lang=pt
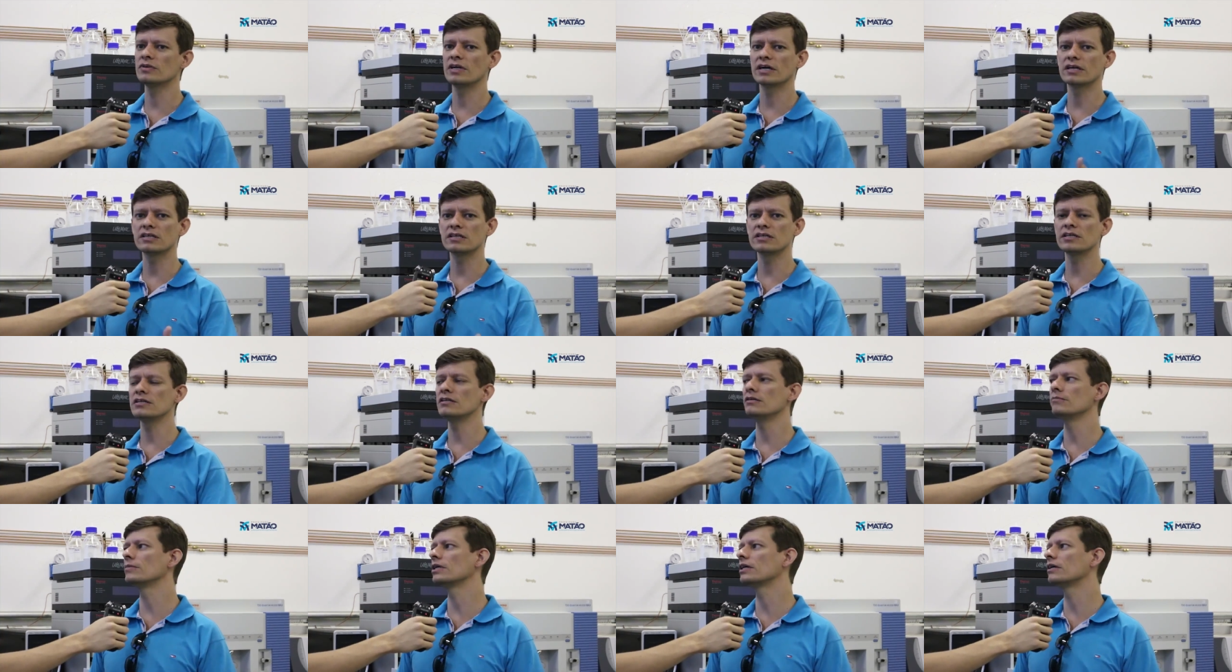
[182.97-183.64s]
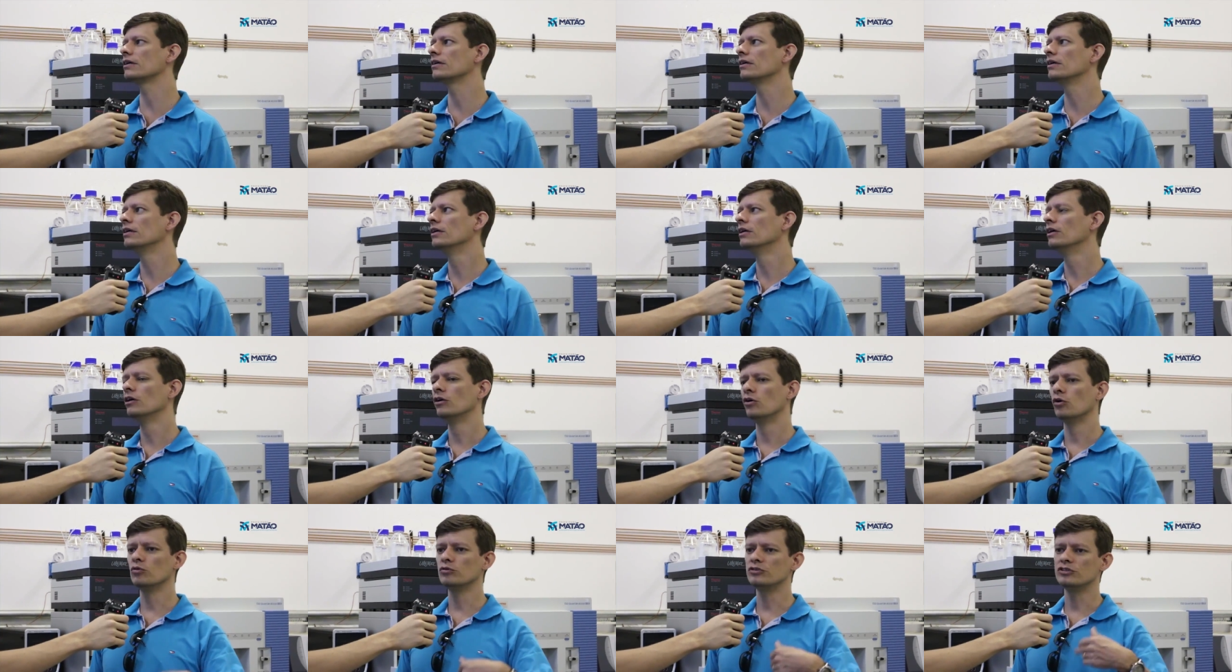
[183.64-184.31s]
ou da química,
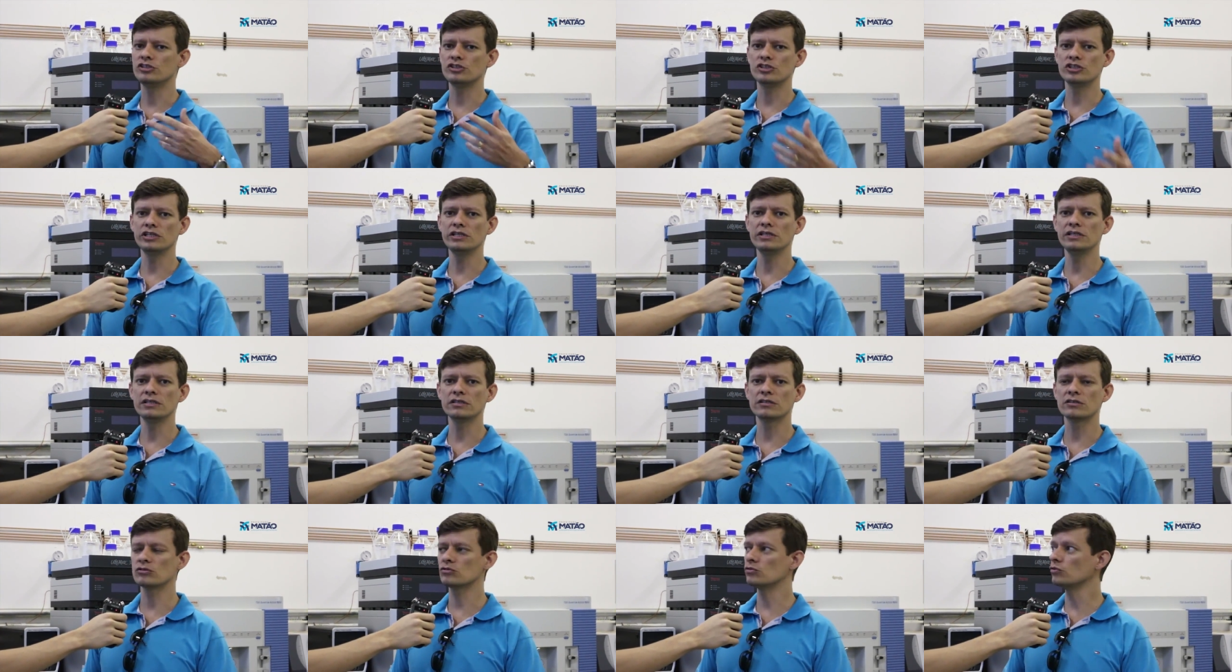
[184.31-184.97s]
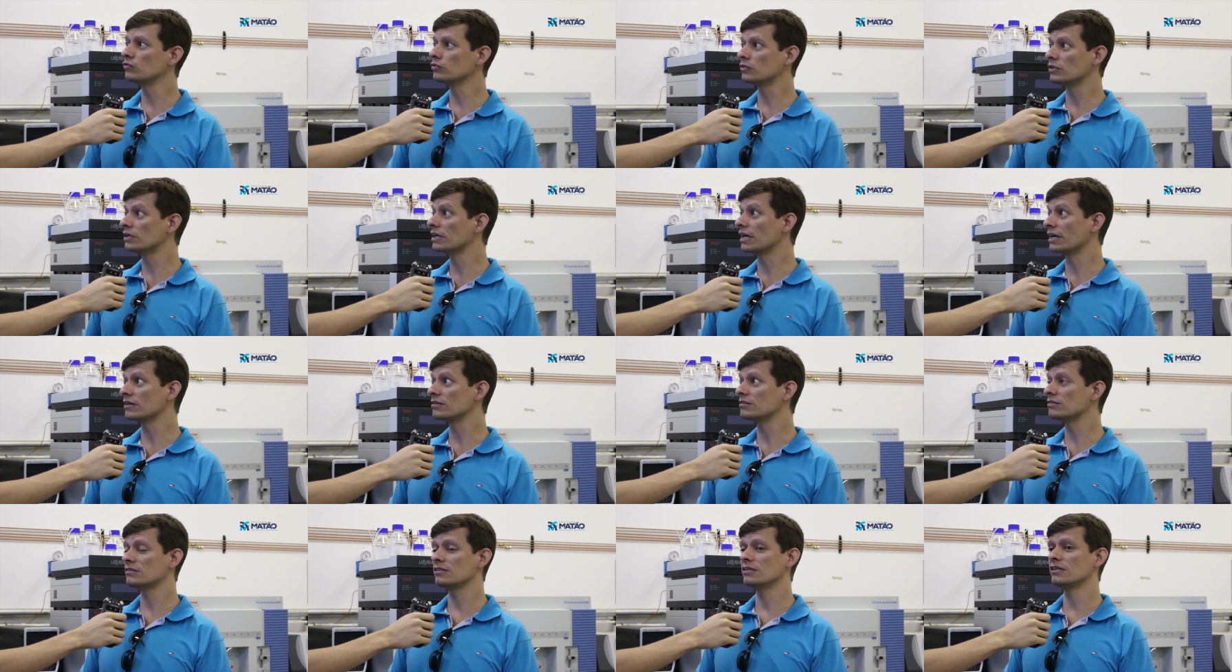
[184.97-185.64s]
ou de tintas, ou do que
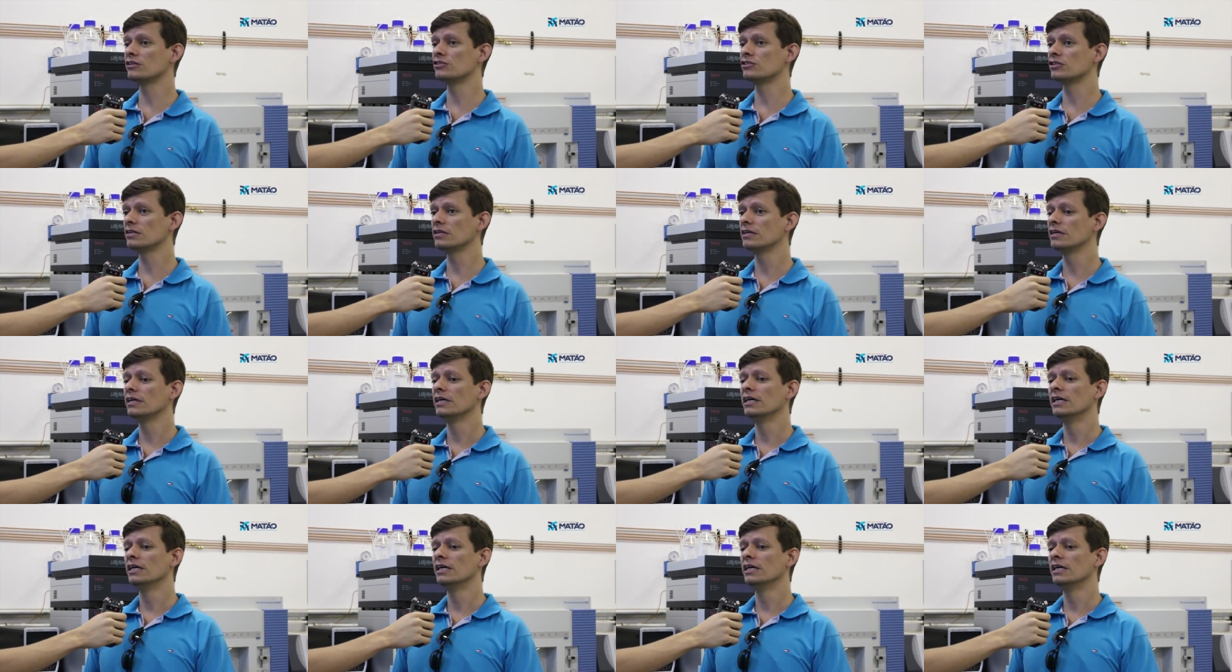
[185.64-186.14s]
quer que seja.